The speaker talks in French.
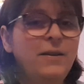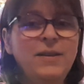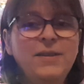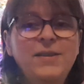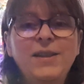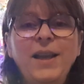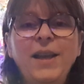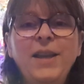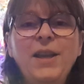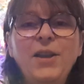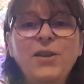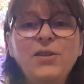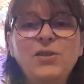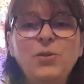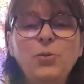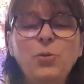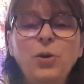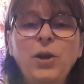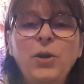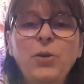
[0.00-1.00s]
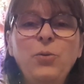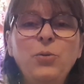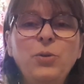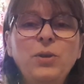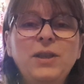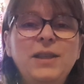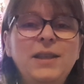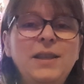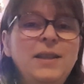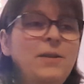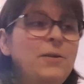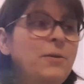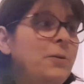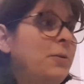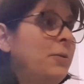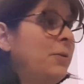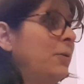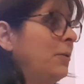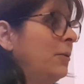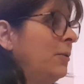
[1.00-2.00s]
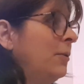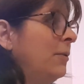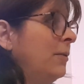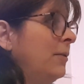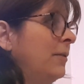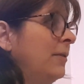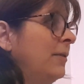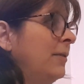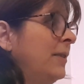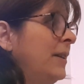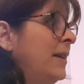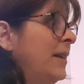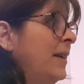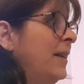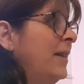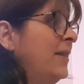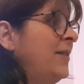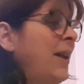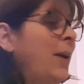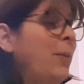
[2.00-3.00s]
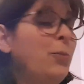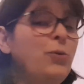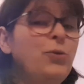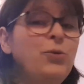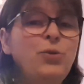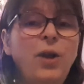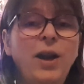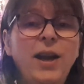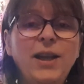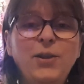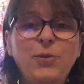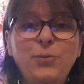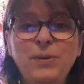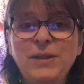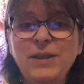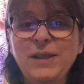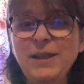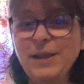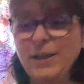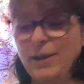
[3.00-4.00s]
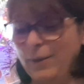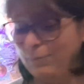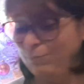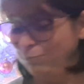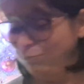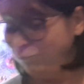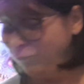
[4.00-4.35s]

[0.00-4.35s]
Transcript: C'est rien, c'est Oreo qui euh, s'amuse dans la cuisine.